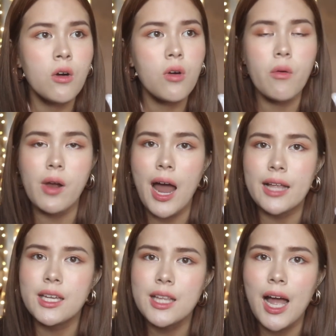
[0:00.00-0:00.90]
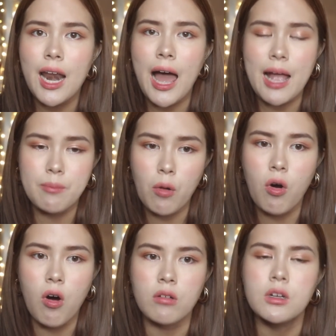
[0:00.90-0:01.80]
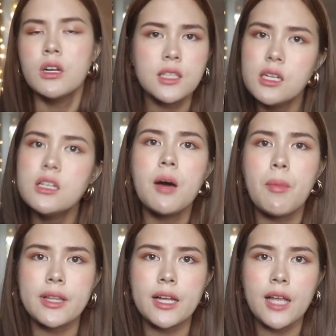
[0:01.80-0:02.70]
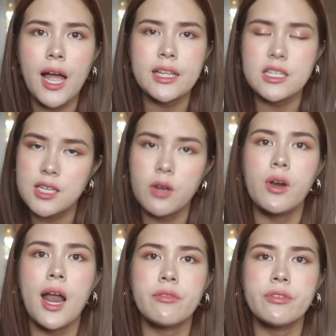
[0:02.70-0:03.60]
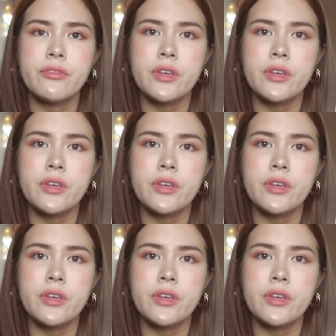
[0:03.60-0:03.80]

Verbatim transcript: กว่าเวลาที่หน้าร้านบอกที่เลือกมาตั้งนานเนี่ยเสียเวลาฟ